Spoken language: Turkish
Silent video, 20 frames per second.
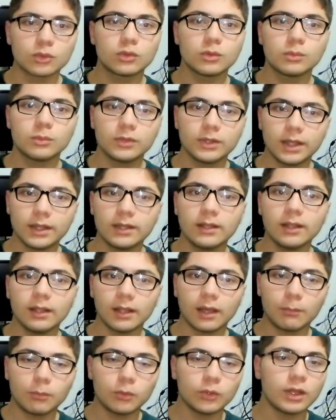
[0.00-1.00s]
YouTube'un
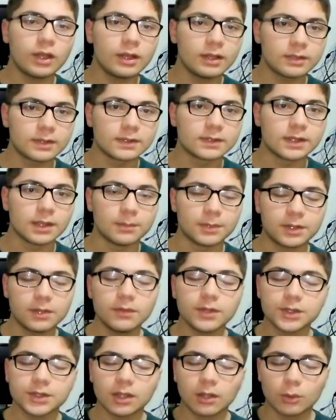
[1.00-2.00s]
yeni abonelik sistemi.
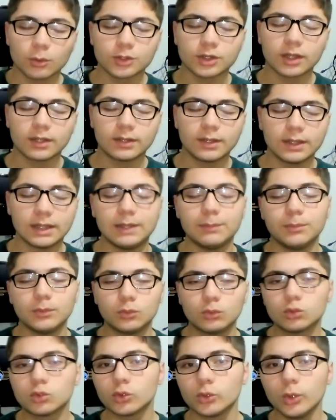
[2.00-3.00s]
Twitch'ten özenti
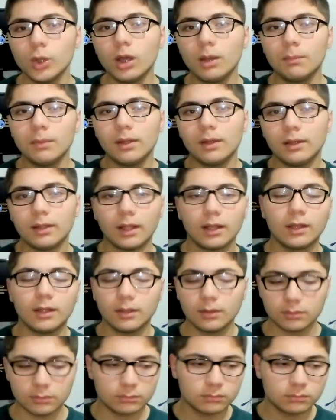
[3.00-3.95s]
gibi duruyor ama hani